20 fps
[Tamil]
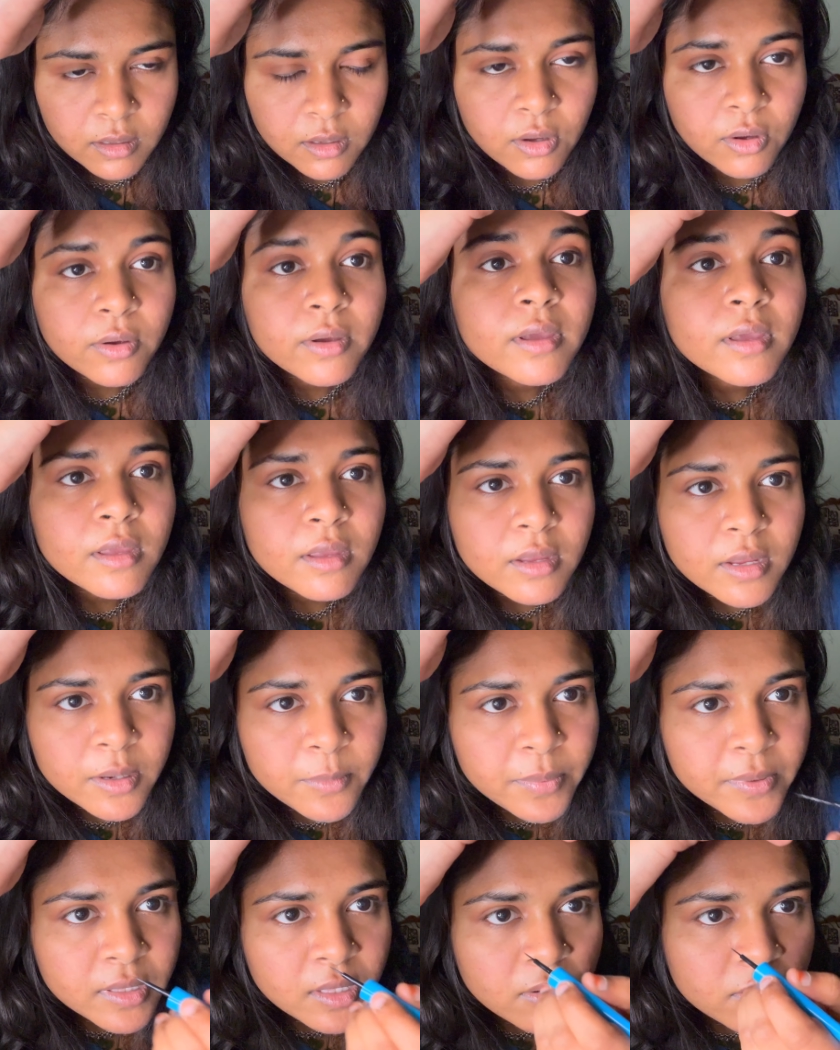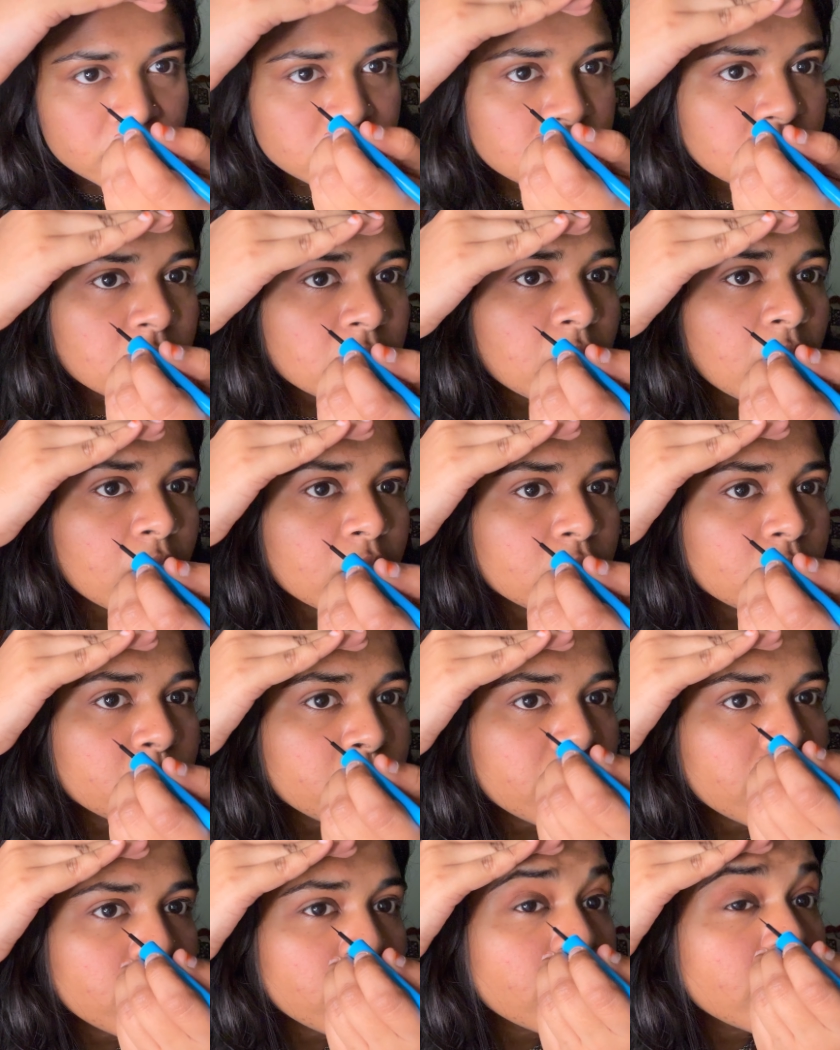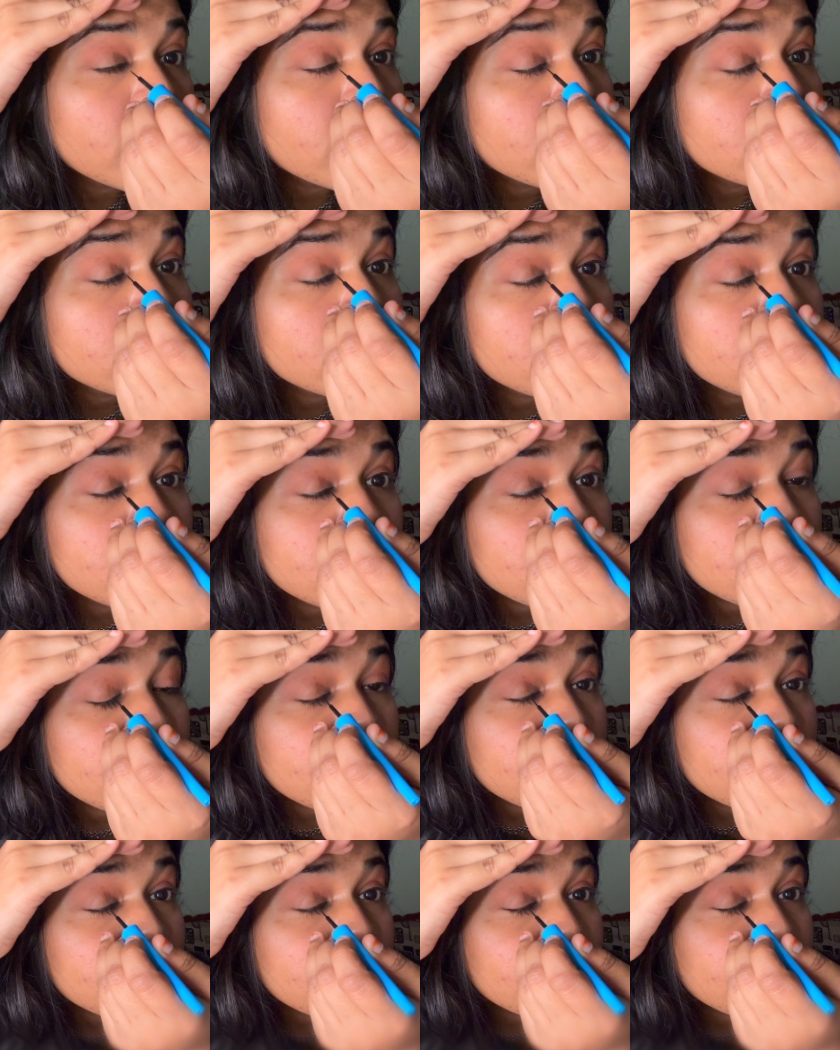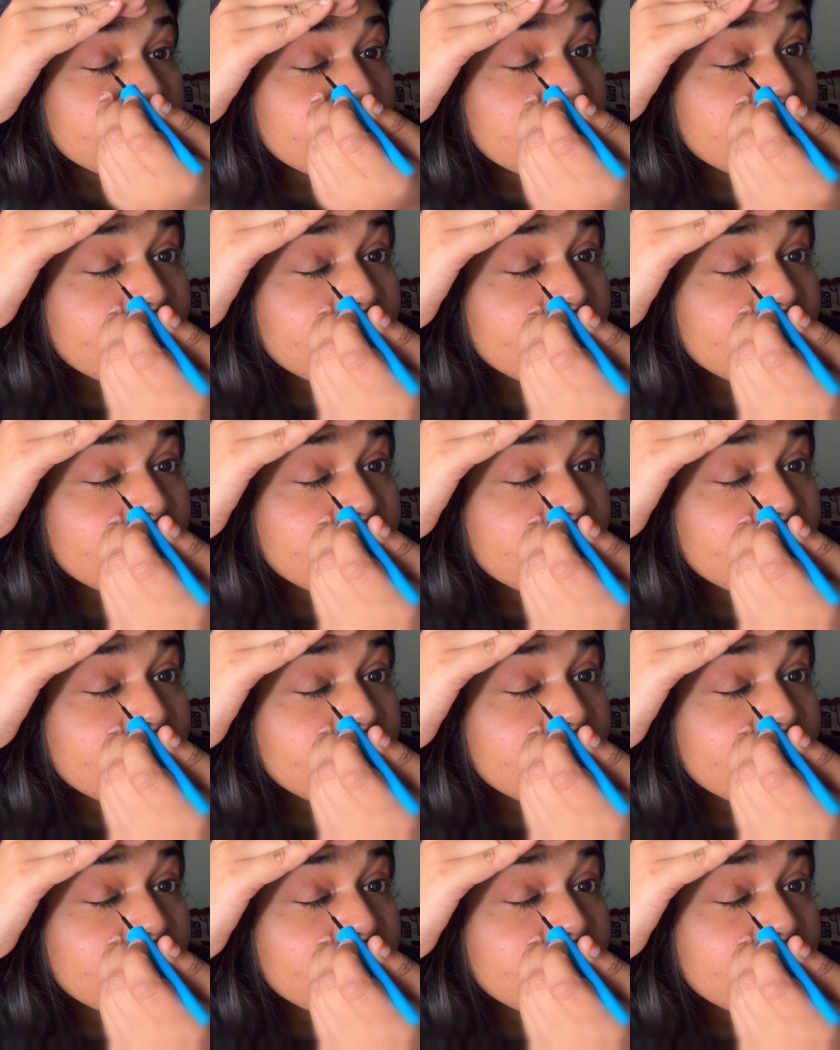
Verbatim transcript: ஓகே இப்படி தான் வச்சு நான் காட்டணும் போல உங்களுக்கு வந்து கிளியராக காட்டணும்னா